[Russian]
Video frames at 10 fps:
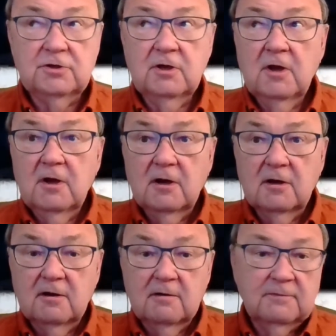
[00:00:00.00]
Э,
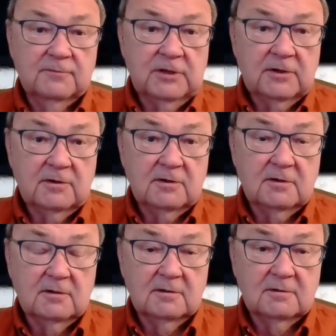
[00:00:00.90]

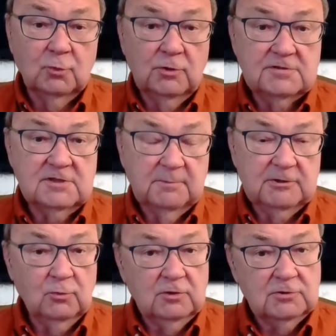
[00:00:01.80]
во-вторых, э, турецкий
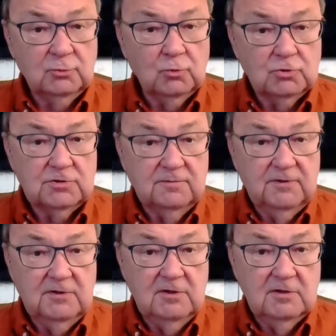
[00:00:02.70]
поток – это тоже
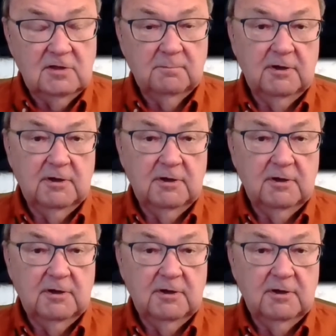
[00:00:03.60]
две нитки.